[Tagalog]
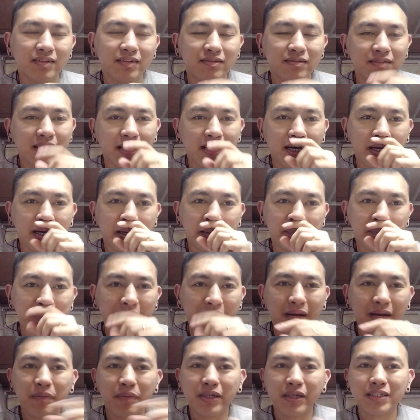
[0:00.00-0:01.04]
na yun na
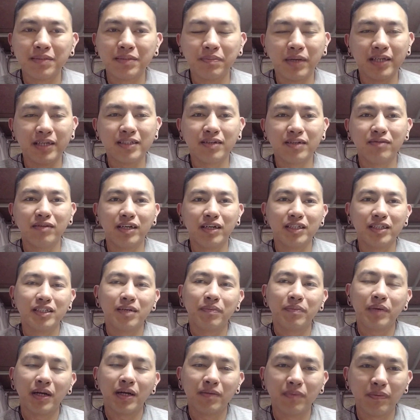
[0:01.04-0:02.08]
binabasa-basa ko lang siya
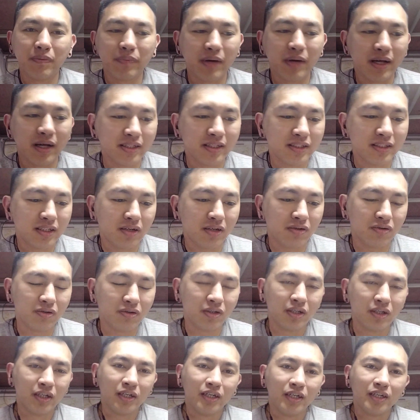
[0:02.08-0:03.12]
para mag practice
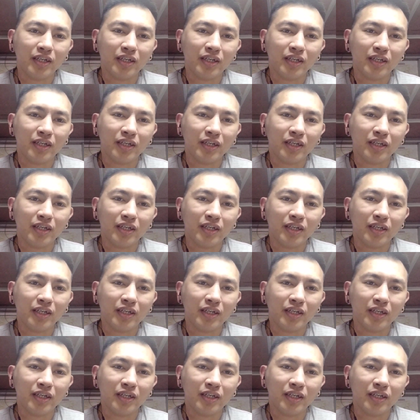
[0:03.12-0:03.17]
ako.